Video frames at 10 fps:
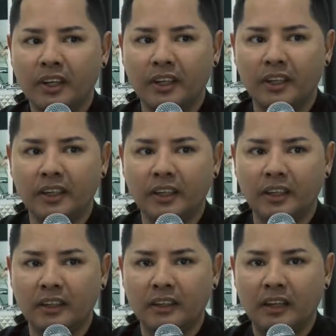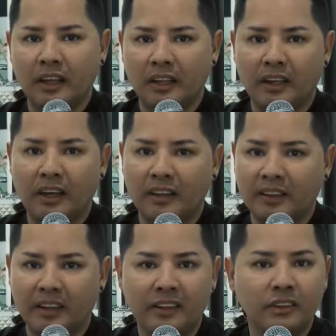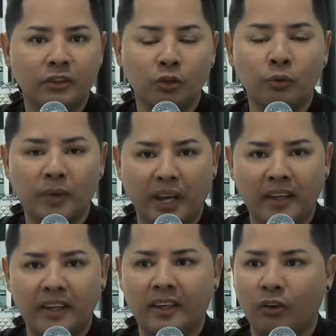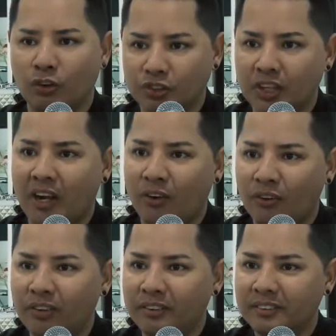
Y, nada, tuve ahí Osalón,